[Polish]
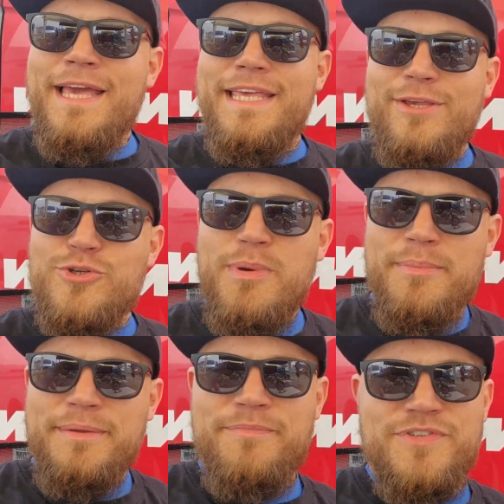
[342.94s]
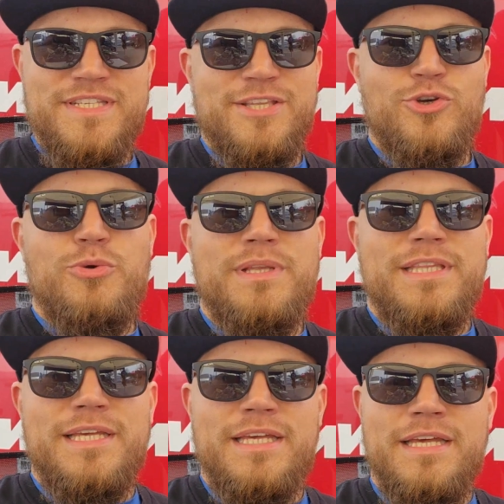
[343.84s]
Jak już mamy wszystkie
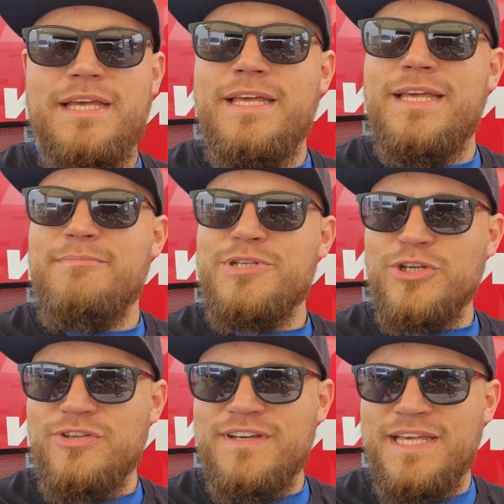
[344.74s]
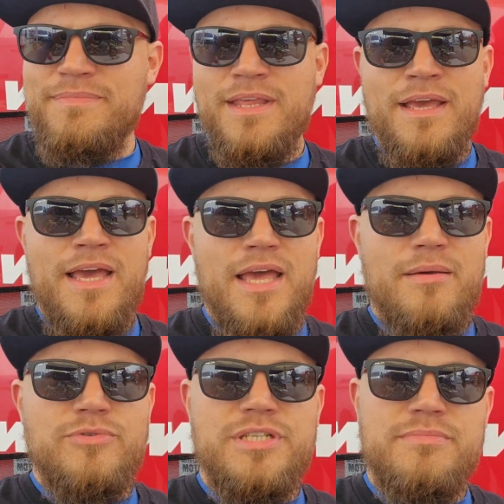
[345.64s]
dokumenty przygotowane,
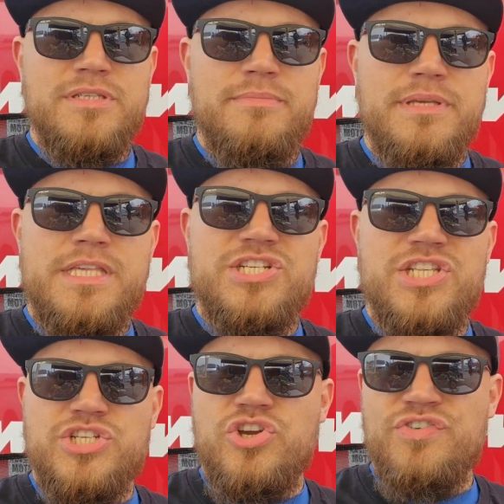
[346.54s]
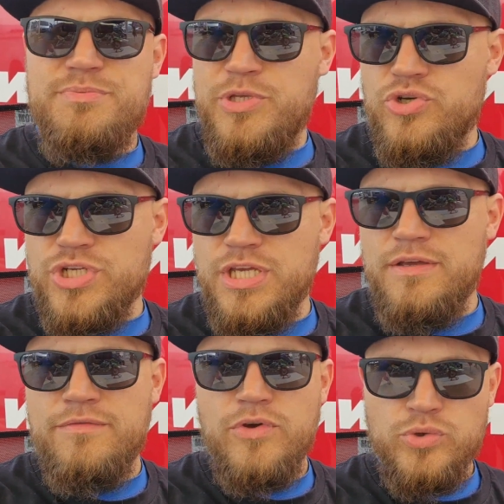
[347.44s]
musimy sobie też naszykować pieniążki
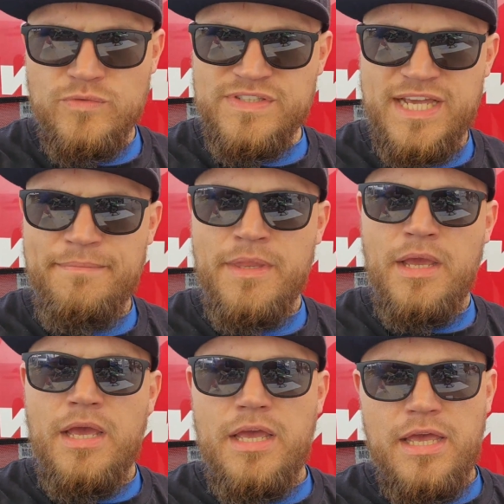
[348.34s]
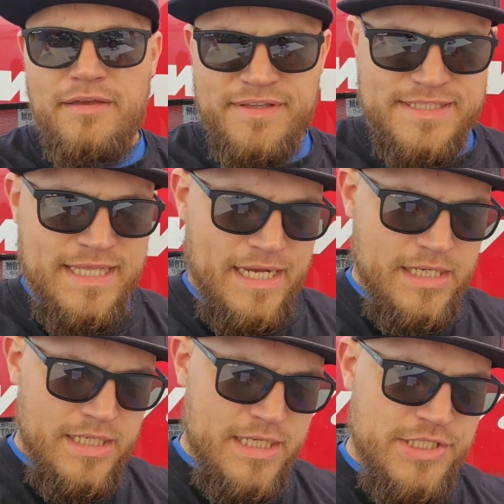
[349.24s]
w gotówce, więc tak,
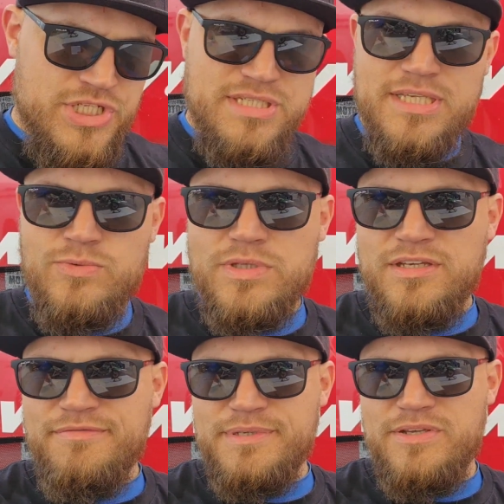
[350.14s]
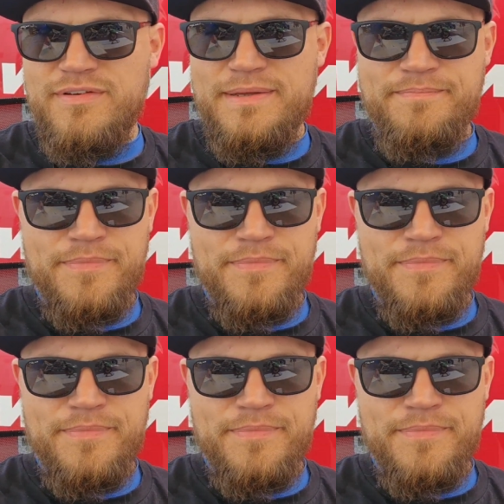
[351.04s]
300 zł wpisowe,